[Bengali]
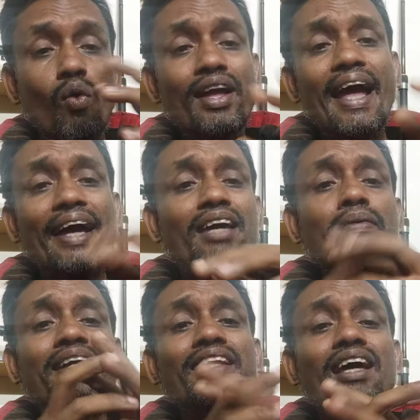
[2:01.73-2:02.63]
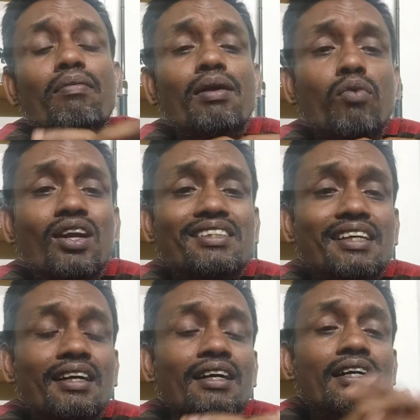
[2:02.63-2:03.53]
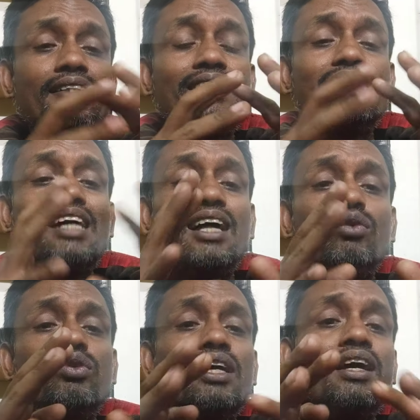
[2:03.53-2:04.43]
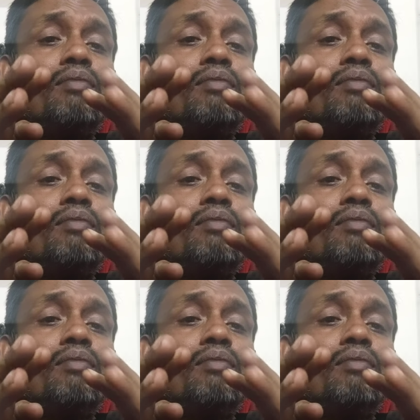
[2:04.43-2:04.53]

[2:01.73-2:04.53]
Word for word: ওই একই ব্যক্তি আবার বলেছে যে ছাতুতে